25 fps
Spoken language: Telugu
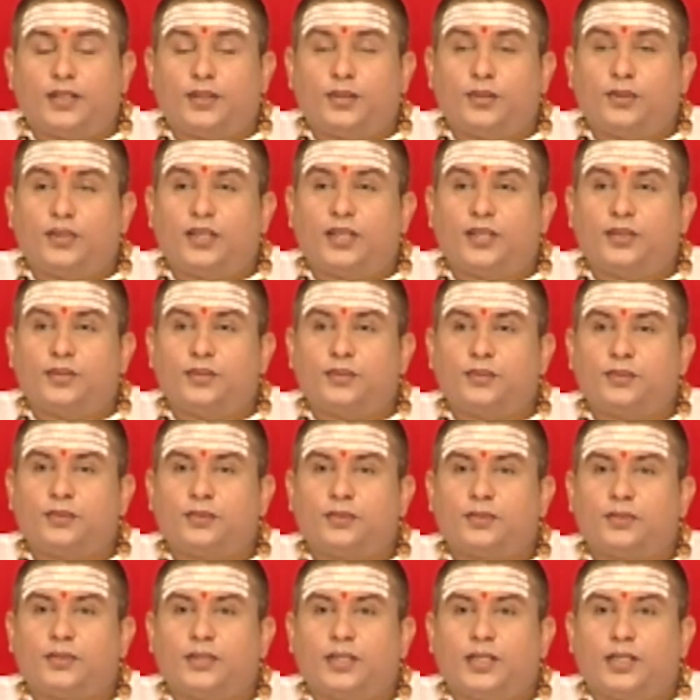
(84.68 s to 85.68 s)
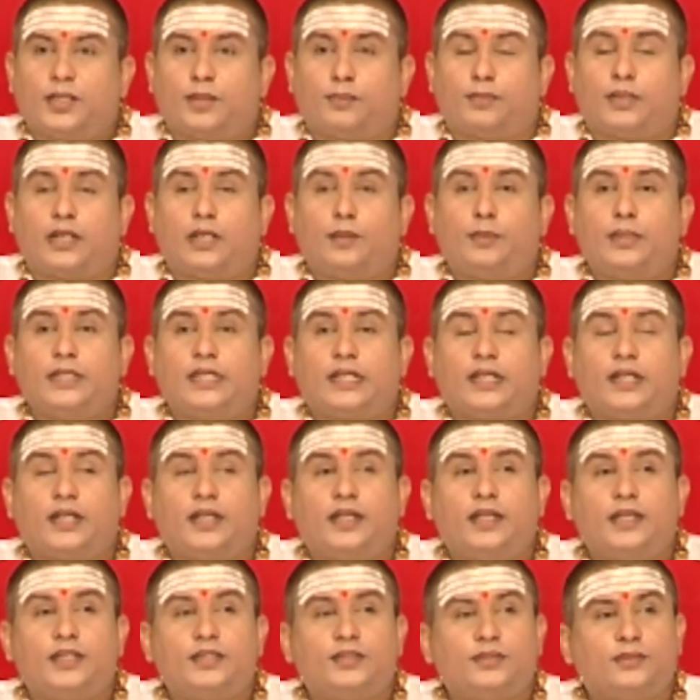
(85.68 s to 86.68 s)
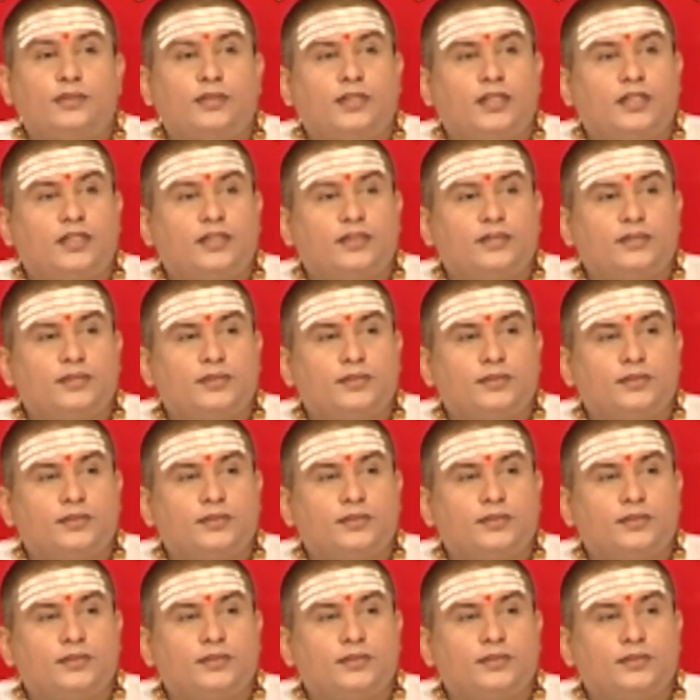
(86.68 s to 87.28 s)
అంటున్నాను బాబా ఎక్కడ నేర్చుకున్నాడు